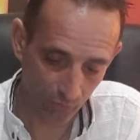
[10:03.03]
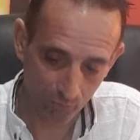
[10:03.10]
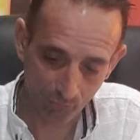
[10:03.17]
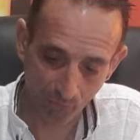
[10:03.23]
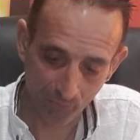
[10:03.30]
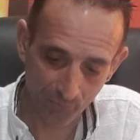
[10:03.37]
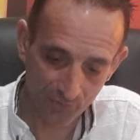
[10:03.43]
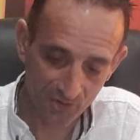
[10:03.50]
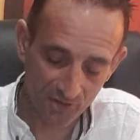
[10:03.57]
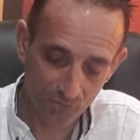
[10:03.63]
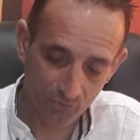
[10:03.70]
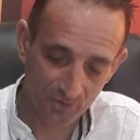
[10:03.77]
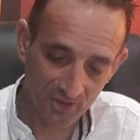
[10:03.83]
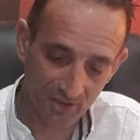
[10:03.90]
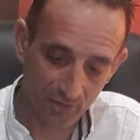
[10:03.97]
d'une
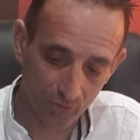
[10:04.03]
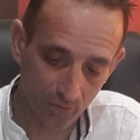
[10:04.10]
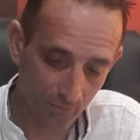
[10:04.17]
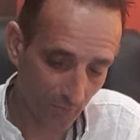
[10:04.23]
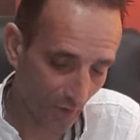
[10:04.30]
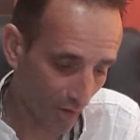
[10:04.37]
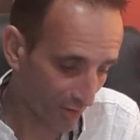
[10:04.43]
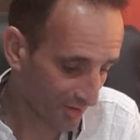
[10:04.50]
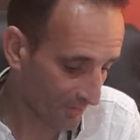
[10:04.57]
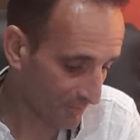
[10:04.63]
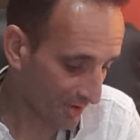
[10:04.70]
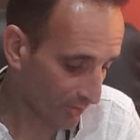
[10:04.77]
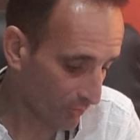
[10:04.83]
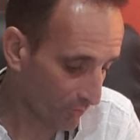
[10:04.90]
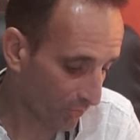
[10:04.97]
proposition de cet homme. Alors c'est
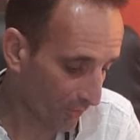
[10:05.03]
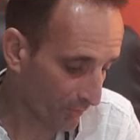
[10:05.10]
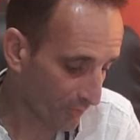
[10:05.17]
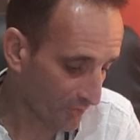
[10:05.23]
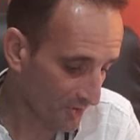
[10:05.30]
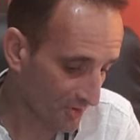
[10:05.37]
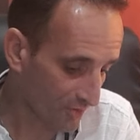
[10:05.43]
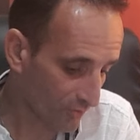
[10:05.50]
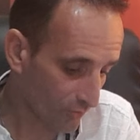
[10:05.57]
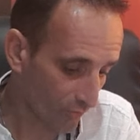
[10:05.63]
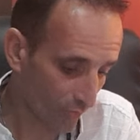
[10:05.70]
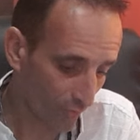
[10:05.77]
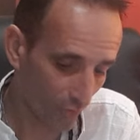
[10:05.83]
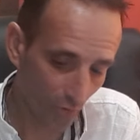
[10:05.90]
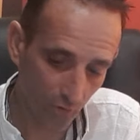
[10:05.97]
peut-être une
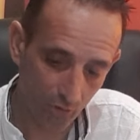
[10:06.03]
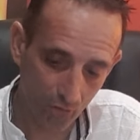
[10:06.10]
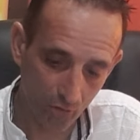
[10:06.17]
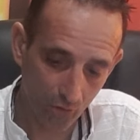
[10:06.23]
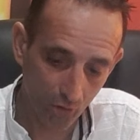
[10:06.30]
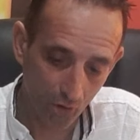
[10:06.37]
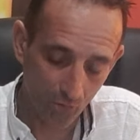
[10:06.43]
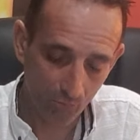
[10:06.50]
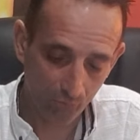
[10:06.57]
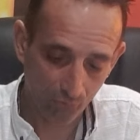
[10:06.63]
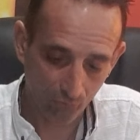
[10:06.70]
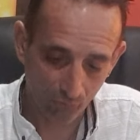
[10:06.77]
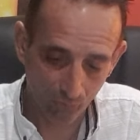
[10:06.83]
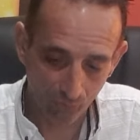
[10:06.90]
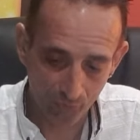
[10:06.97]
proposition
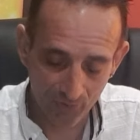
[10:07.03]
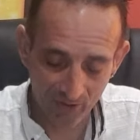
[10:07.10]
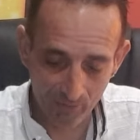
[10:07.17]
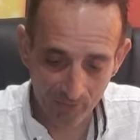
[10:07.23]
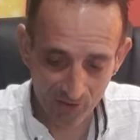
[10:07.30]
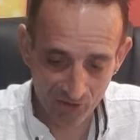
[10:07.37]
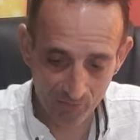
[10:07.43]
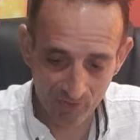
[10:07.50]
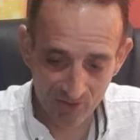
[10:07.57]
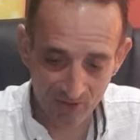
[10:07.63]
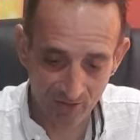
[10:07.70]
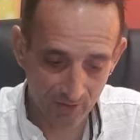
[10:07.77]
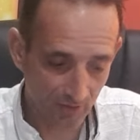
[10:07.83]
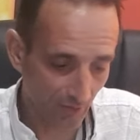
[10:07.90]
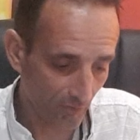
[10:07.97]
pour une démarche
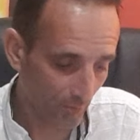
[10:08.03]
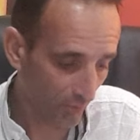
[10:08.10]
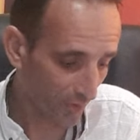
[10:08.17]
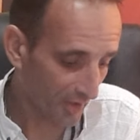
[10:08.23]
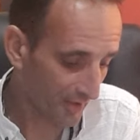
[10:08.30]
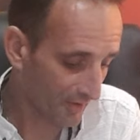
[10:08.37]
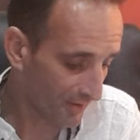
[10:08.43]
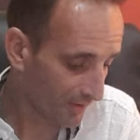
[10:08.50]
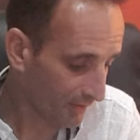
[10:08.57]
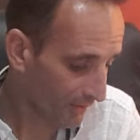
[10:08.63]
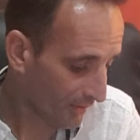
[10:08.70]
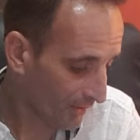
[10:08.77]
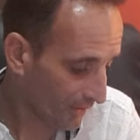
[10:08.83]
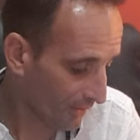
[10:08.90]
administrative pour l'aider